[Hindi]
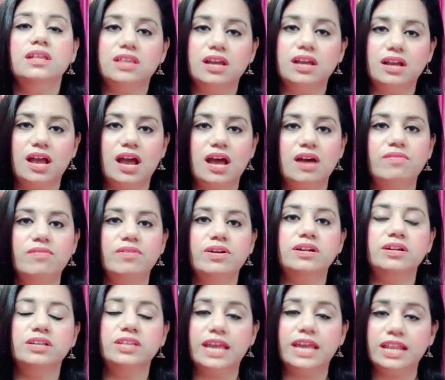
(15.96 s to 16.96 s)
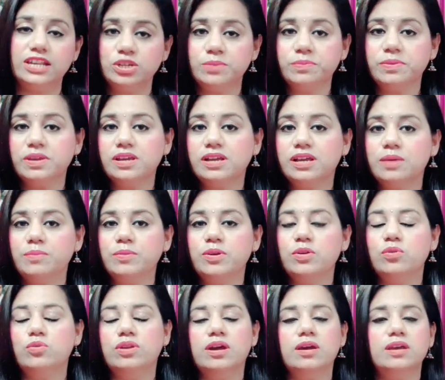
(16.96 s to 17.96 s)
थकावट कैल्शियम की कमी
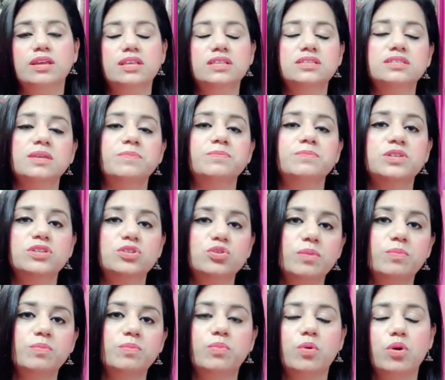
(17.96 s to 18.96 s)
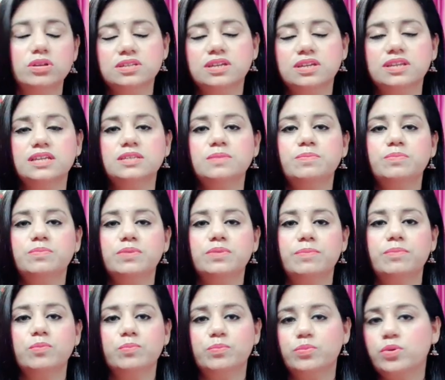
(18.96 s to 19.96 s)
होना इन सब से जो है बहुत सारी ऐसी
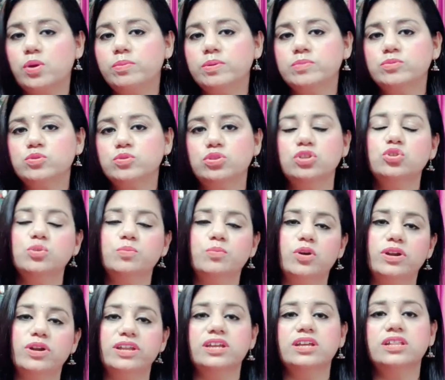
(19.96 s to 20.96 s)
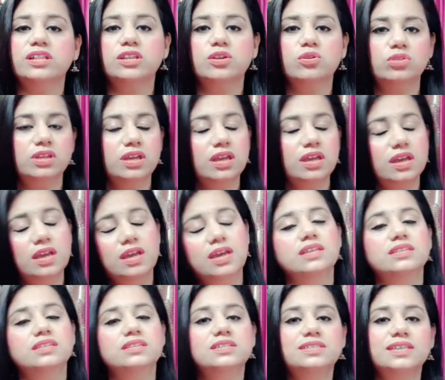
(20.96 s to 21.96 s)
प्रॉब्लम्स होती हैं जो बॉडी के अंदर होती
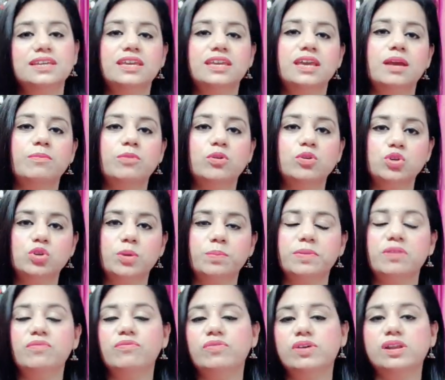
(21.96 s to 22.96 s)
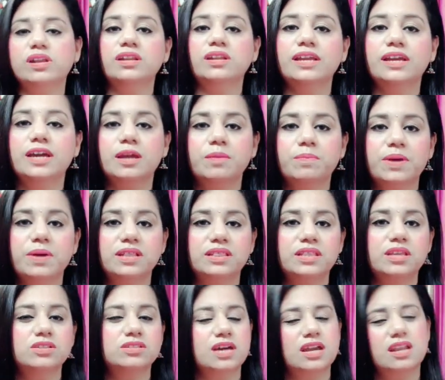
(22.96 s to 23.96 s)
है जिससे कि हम लोग जो अपना वर्क नहीं कर
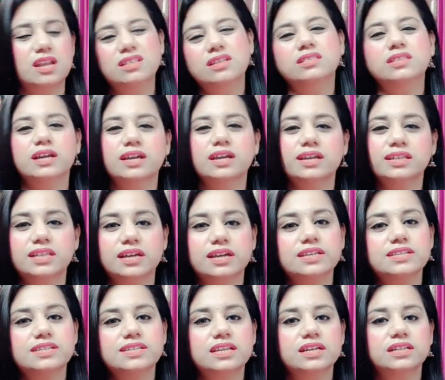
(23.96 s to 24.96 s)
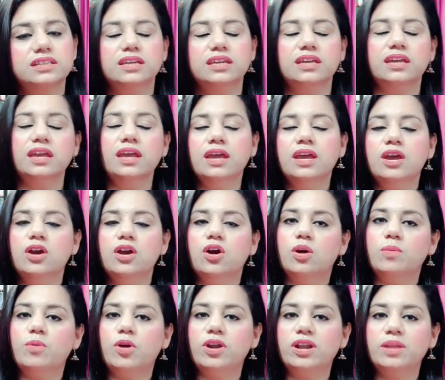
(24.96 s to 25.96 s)
पाते सारा दिन थके थके से लगते हैं
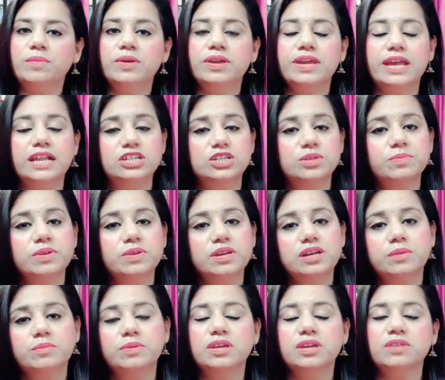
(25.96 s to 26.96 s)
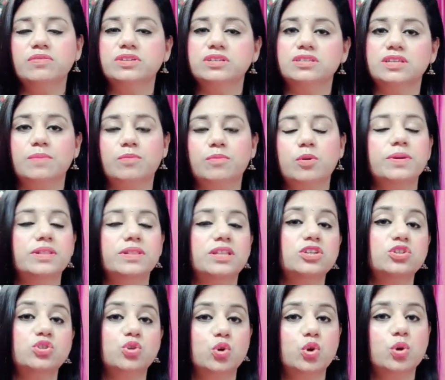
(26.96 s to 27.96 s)
और बॉडी में कैल्शियम की कमी की वजह से आपको
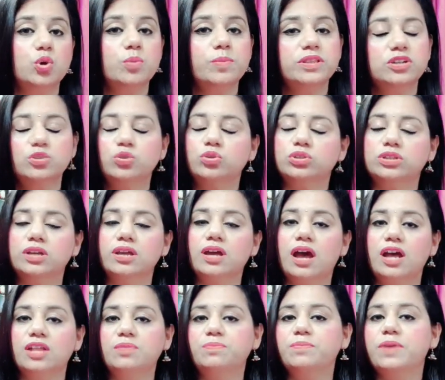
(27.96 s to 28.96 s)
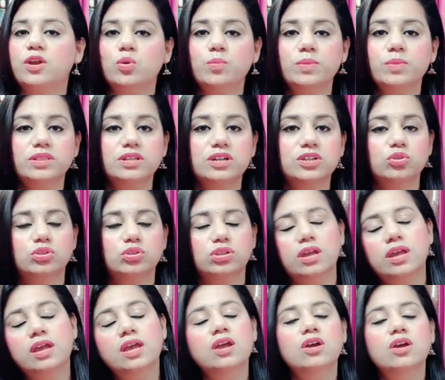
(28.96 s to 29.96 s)
पता है जोड़ों में दर्द होता है हाथ पैरों में दर्द
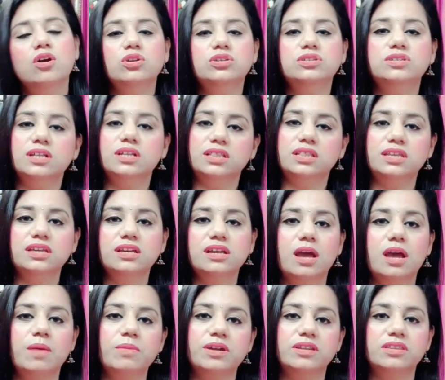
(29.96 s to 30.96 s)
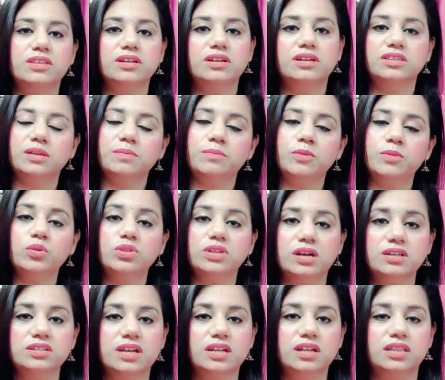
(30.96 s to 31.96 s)
होता है और जल्दी काम करते करते हम लोग
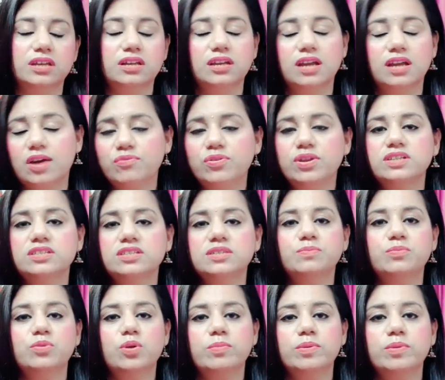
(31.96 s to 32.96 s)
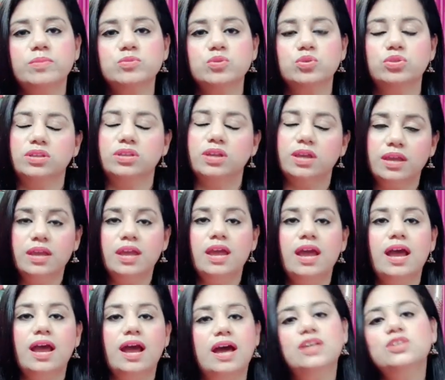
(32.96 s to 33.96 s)
थक जाते हैं काफ़ी ऐसी प्रॉब्लम्स होती
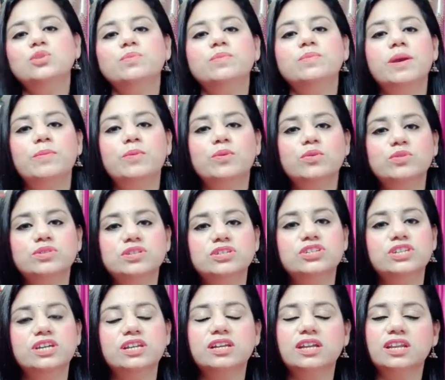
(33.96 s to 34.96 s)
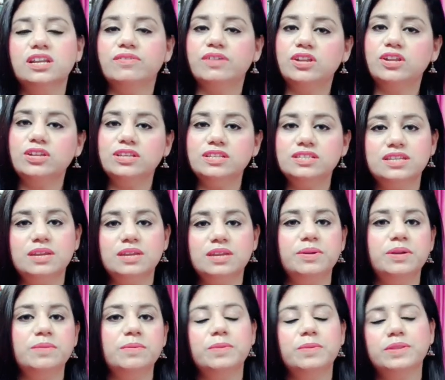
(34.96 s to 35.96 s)
है आज जो मैं आप लोगों से शेयर करने वाली इस
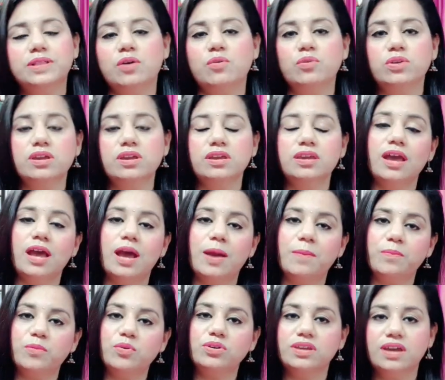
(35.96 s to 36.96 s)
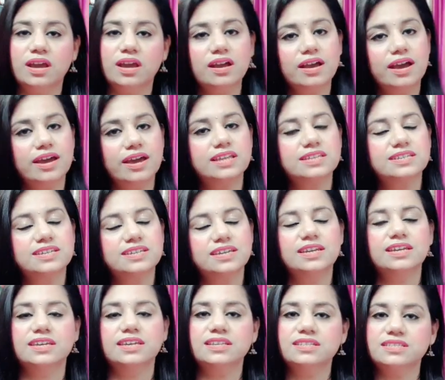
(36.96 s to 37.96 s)
रेमेडी में बताऊंगी कि आपको क्या खाना
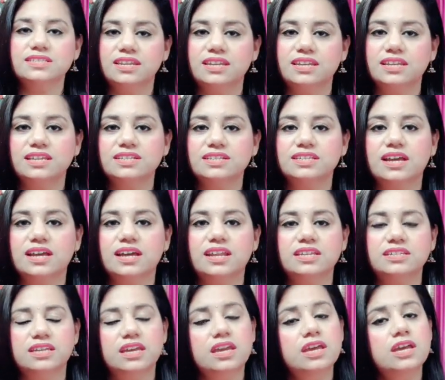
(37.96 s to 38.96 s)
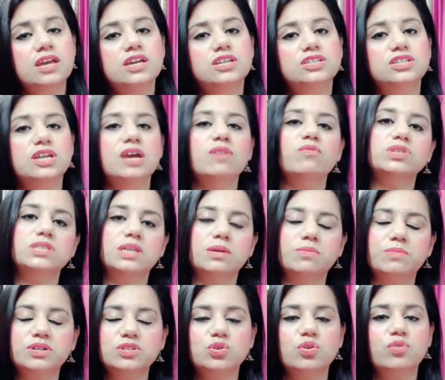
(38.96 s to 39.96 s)
चाहिए किस तरीके से खाना चाहिए चाहे वो
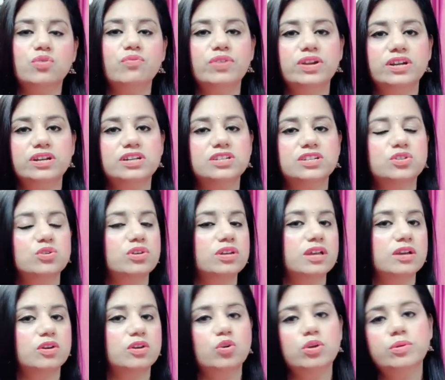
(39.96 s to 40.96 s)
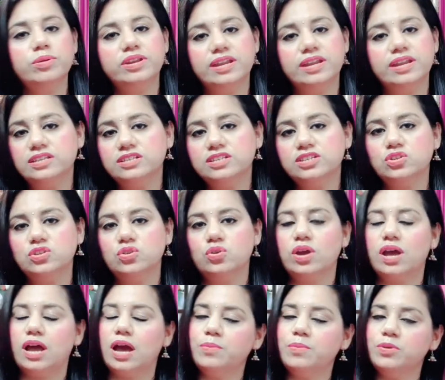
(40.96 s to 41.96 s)
समर्स हो विंटर्स हो या कोई भी रेनी सीजन
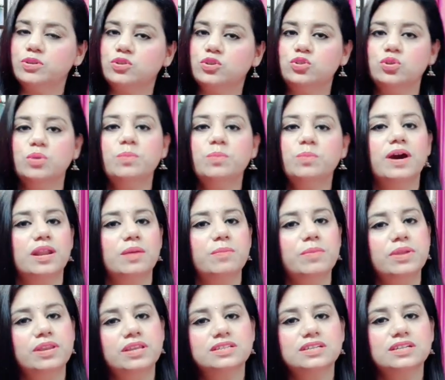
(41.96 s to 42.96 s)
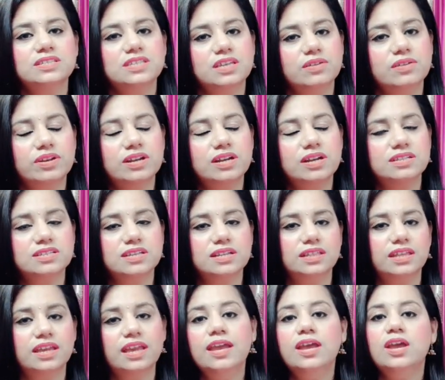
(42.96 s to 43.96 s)
हो आप इसको जो है बारह महीने इसका सेवन कर
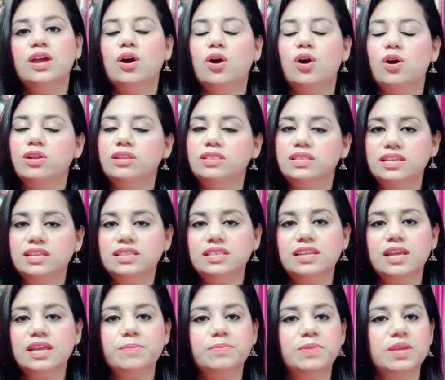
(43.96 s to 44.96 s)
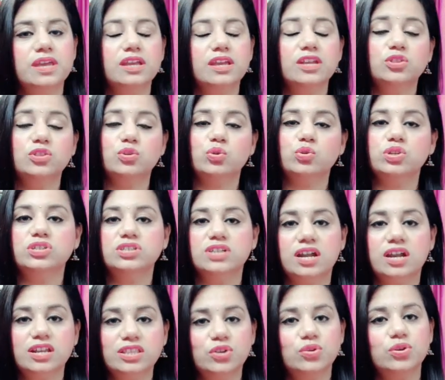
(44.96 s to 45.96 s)
सकते हैं और धीरे धीरे आप देखेंगे दो से
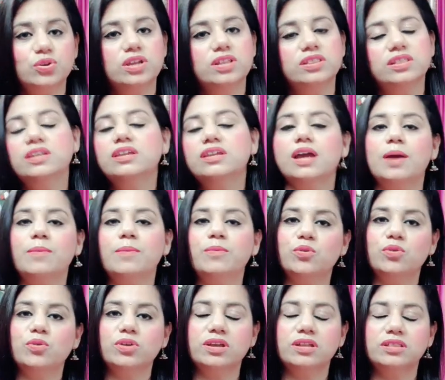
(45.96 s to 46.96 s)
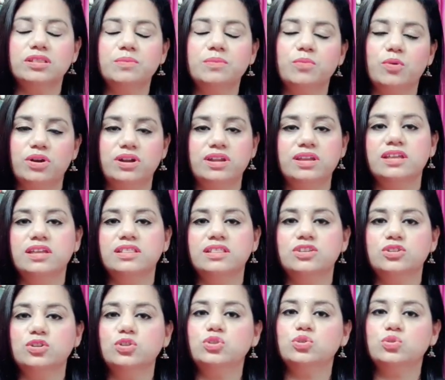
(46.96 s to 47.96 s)
चार दिनों के अंदर ही आप लोगों के अंदर बॉडी के
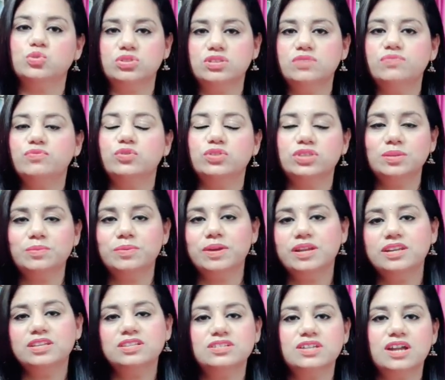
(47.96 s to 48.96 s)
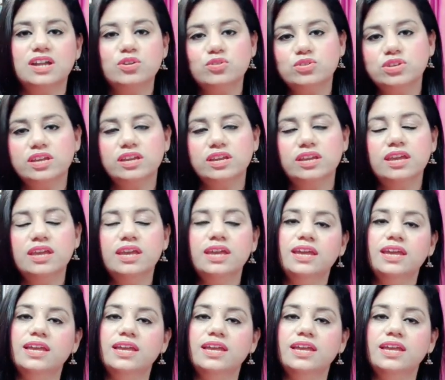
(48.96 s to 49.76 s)
अंदर जो चुस्ती फुर्ती भी आनी स्टार्ट हो जाएगी